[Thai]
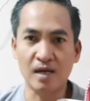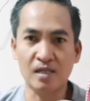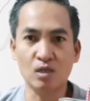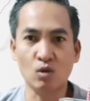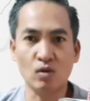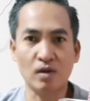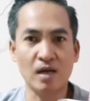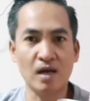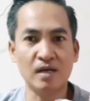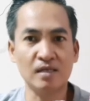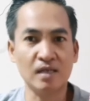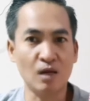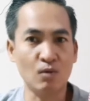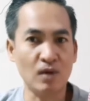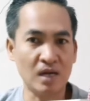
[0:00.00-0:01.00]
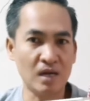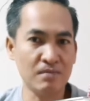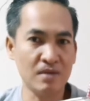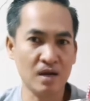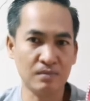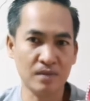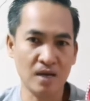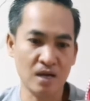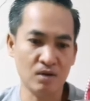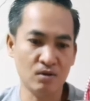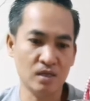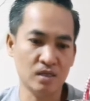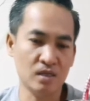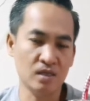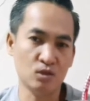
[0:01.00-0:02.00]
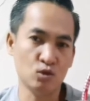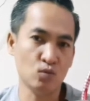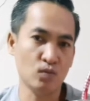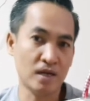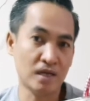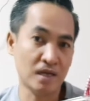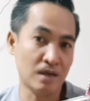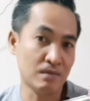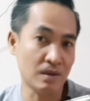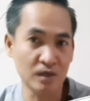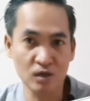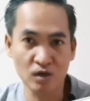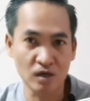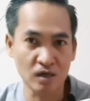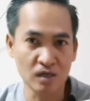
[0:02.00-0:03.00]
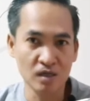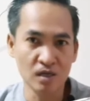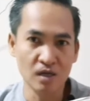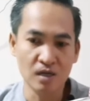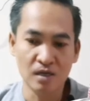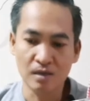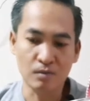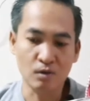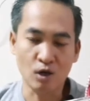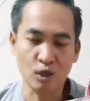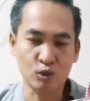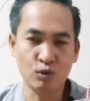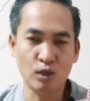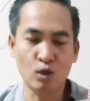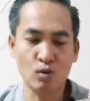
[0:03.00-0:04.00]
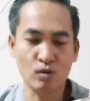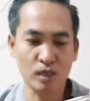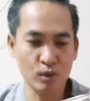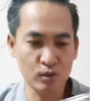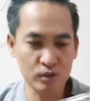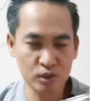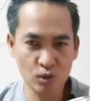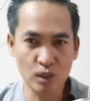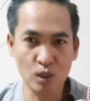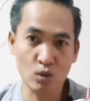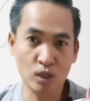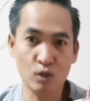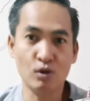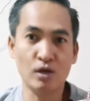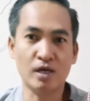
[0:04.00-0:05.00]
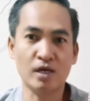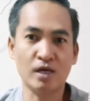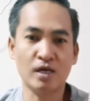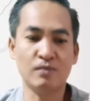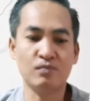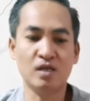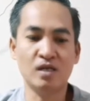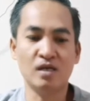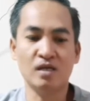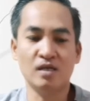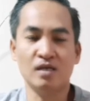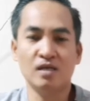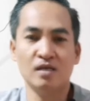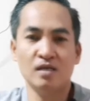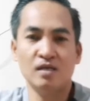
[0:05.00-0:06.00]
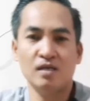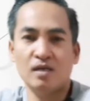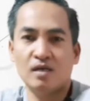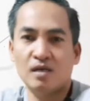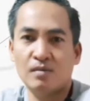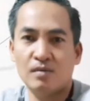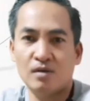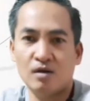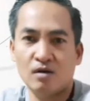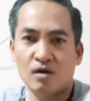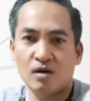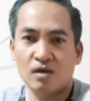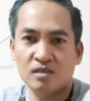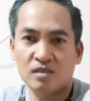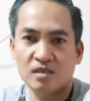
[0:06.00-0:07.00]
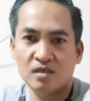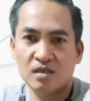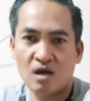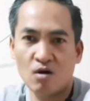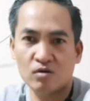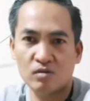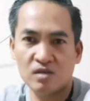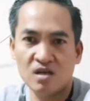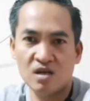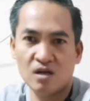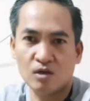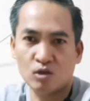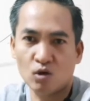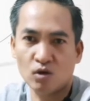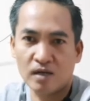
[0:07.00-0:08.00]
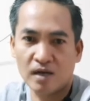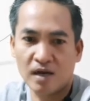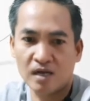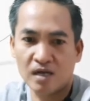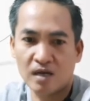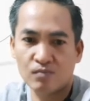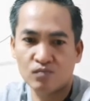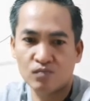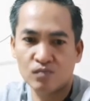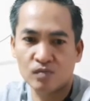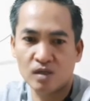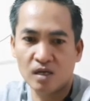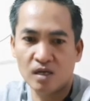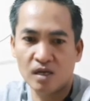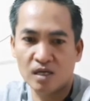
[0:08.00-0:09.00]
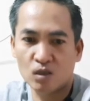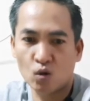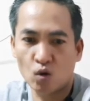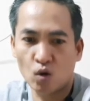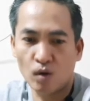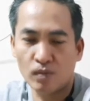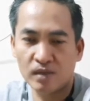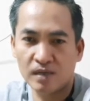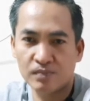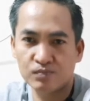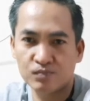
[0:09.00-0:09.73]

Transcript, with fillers: ที่ตกค้างในแต่ละวันได้มากมายด้วยถ้าเกิดทุกบ้านทำแบบนี้ก็รับรองช่วยโลกช่วยโลกได้ด้วยนะครับนี่นะครับแล้วก็ซื้อเท่าที่เราต้องการนะครับ เห็ดหอมครับ